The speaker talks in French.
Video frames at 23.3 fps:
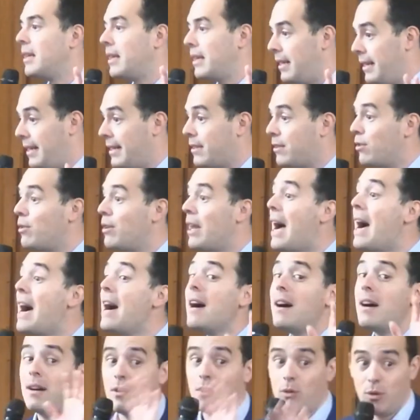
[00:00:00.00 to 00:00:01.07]
Les
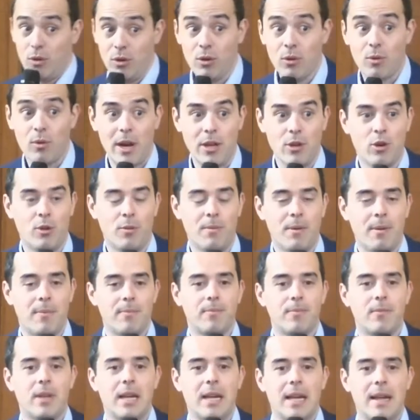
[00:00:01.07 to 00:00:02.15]
dollars ou le royaume
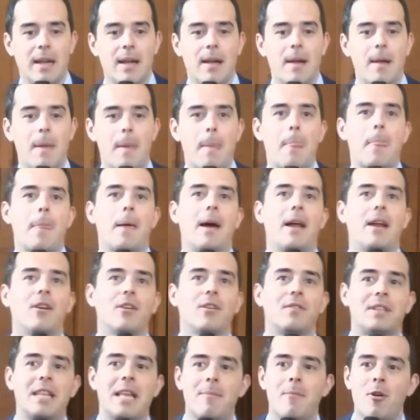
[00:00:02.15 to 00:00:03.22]
Alors
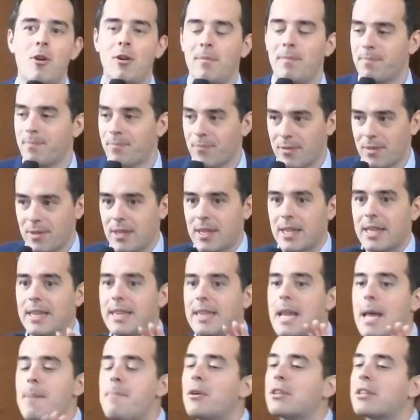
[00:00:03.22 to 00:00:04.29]
évidemment,
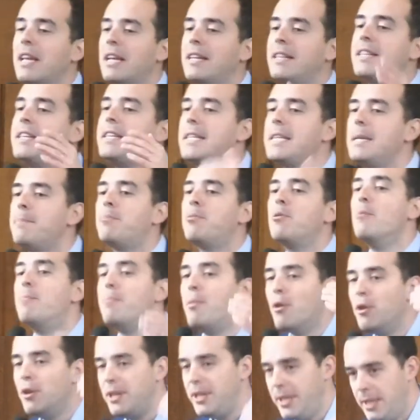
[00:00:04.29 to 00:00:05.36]
n'importe quel disciple
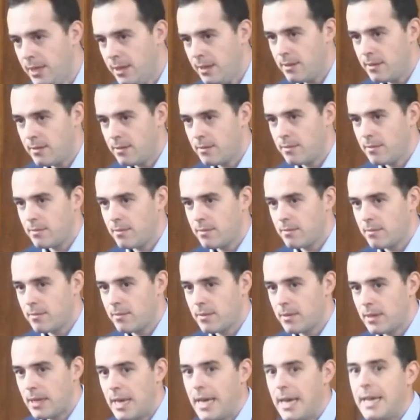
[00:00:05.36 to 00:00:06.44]
poli,
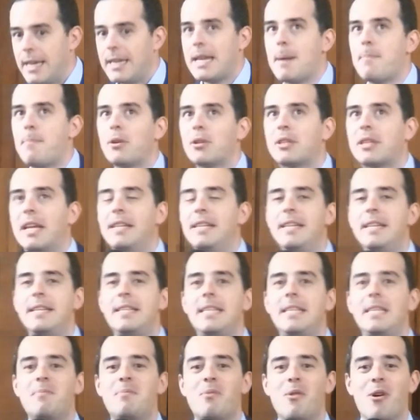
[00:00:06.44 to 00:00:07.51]
n'importe quel
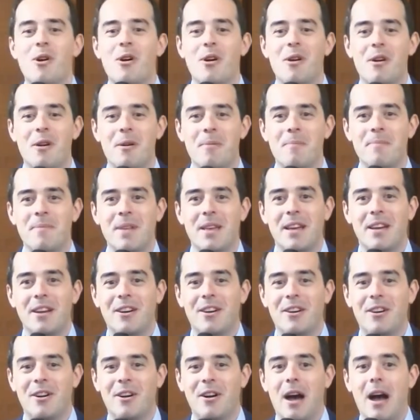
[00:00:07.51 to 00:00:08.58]
disciple euh,
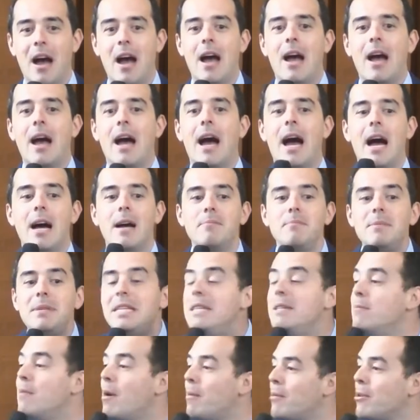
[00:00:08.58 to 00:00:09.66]
euh, un
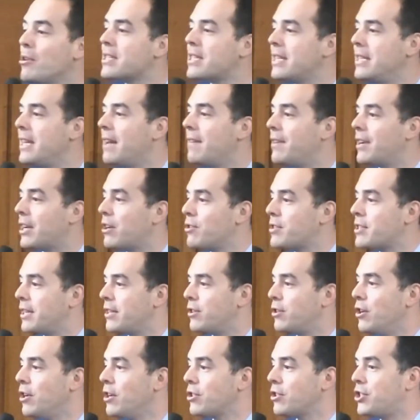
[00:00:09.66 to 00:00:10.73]
minimum enseigné avec le
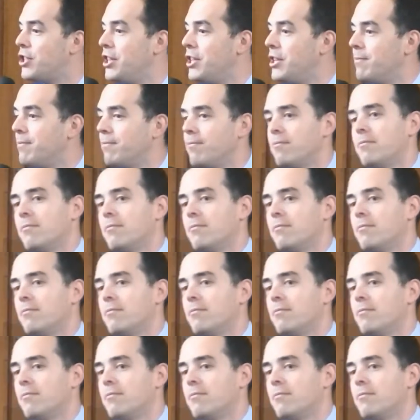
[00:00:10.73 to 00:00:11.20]
Seigneur dit